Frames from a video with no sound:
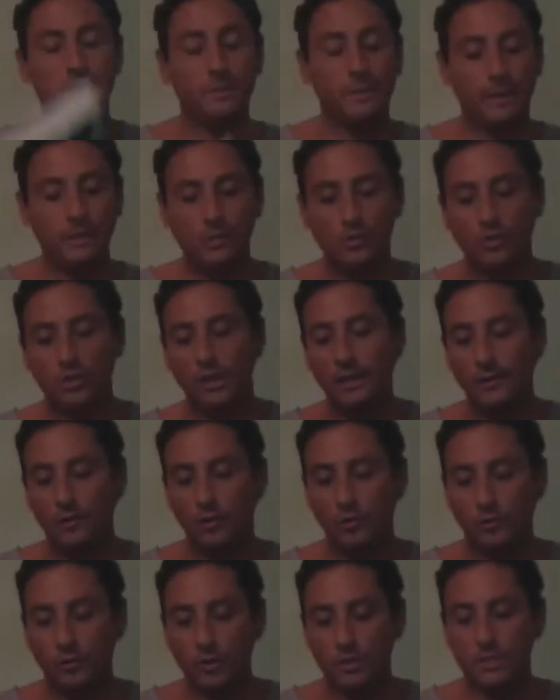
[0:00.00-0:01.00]
spesso ho
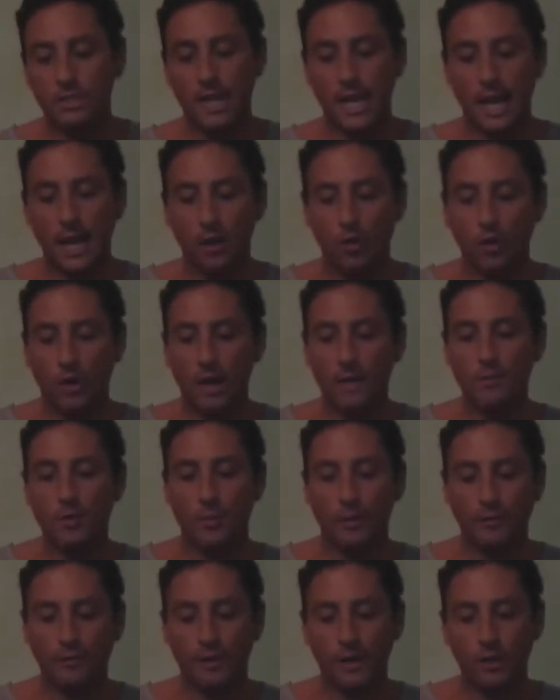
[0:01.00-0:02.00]
detto, forse è ancora il mio
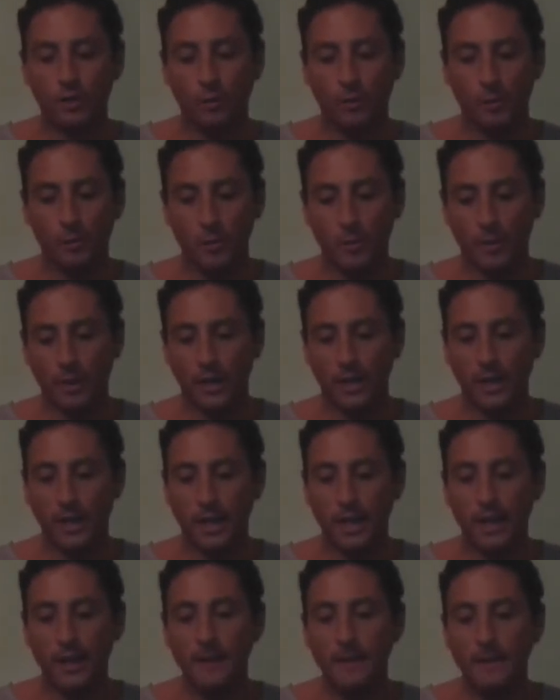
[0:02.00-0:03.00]
preferito proprio
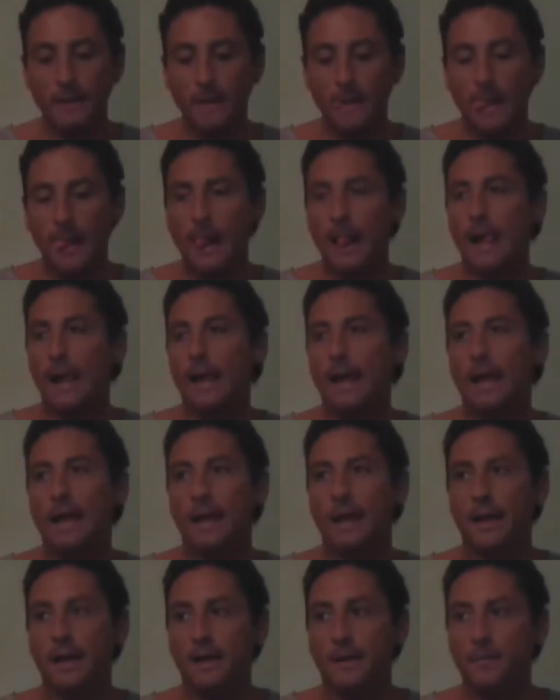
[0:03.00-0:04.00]
perché
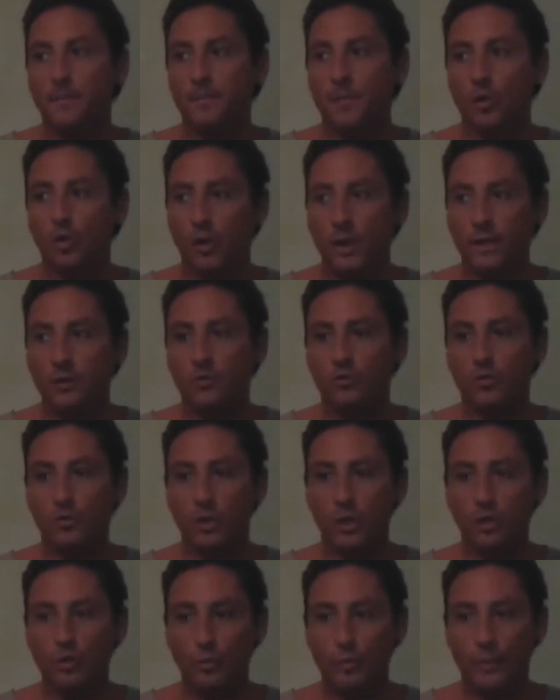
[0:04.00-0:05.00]
ehm, l'ho letto
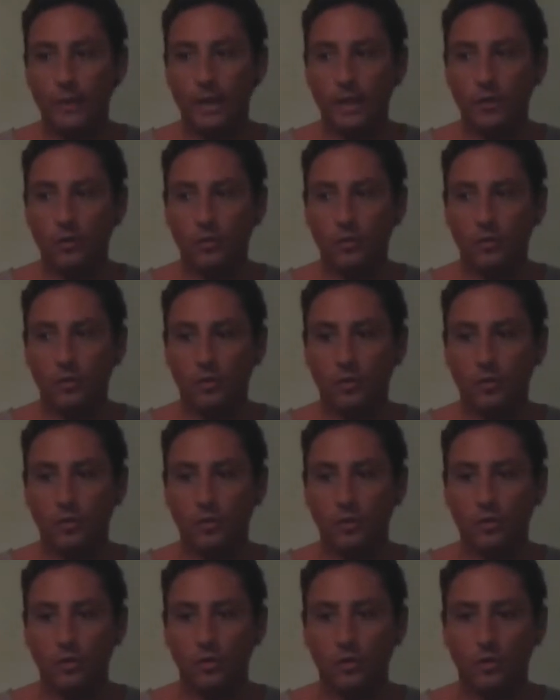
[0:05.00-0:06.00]
in un
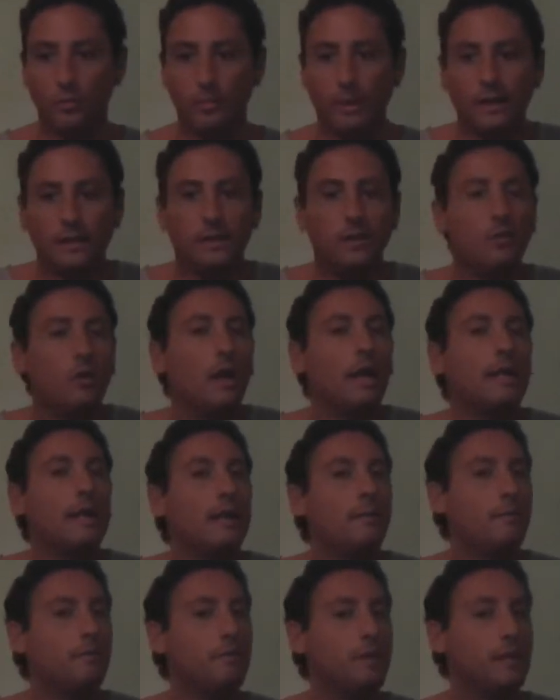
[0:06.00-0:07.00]
periodo particolare
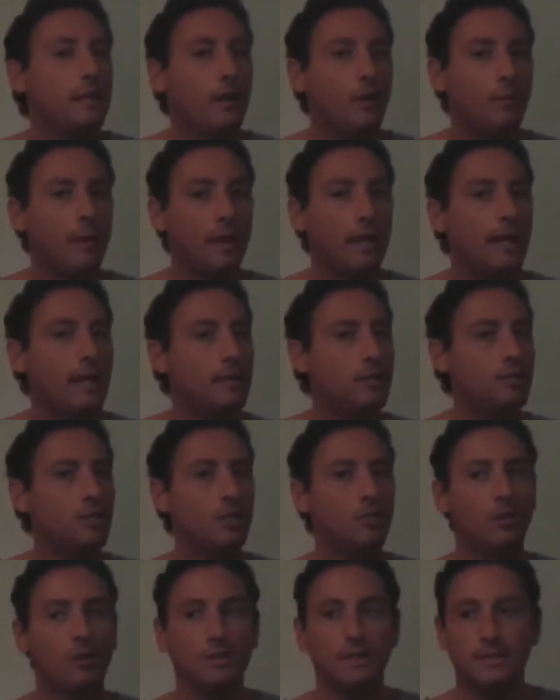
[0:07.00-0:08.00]
della mia vita, no? magari
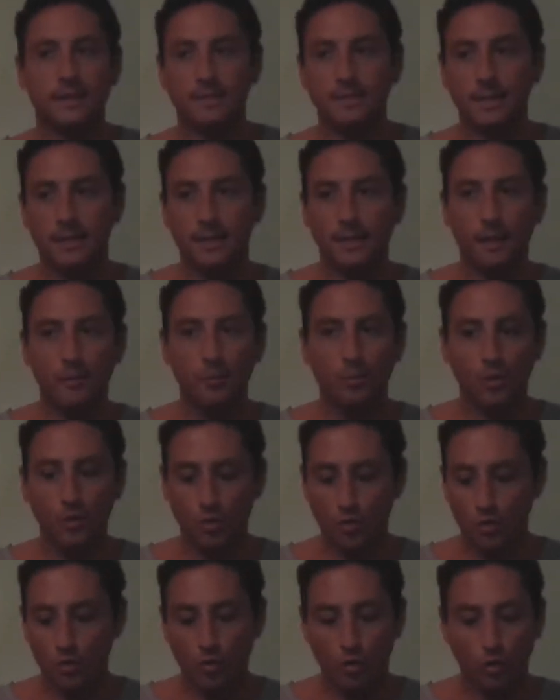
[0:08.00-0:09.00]
leggendo a distanza di tempo
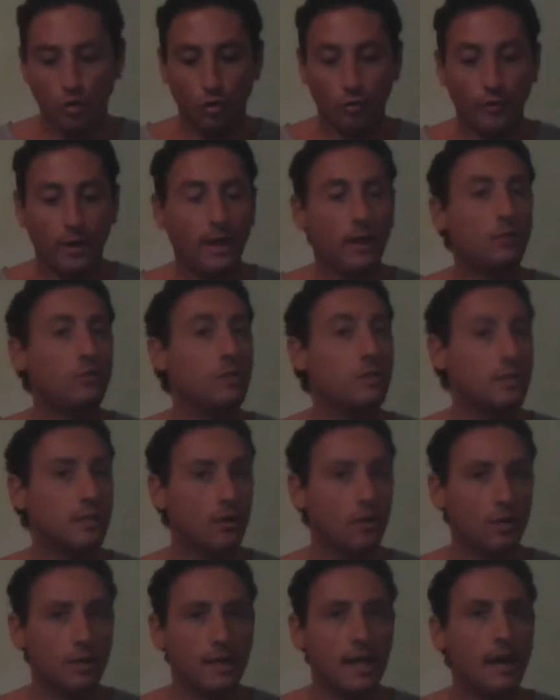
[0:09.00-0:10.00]
non, non lo troverei così
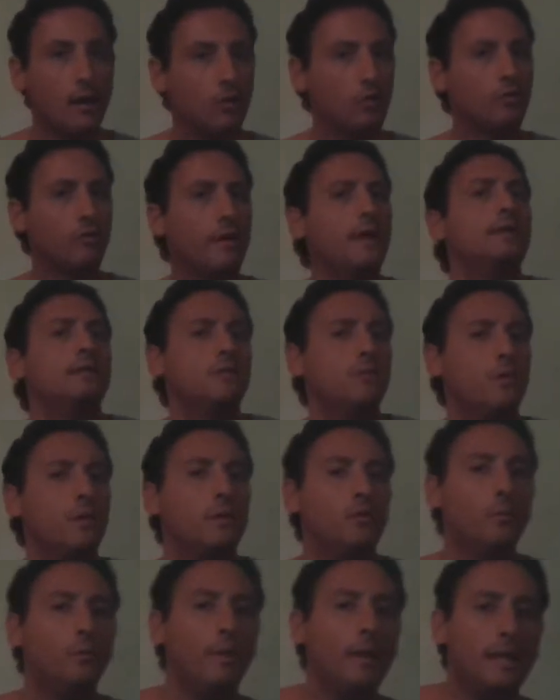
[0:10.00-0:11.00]
straordinario, lo troverei
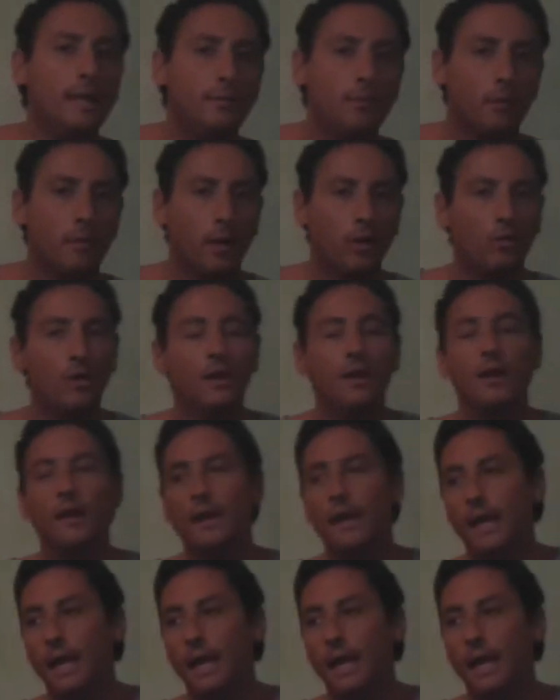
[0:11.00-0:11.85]
sicuramente un bel libro, ma non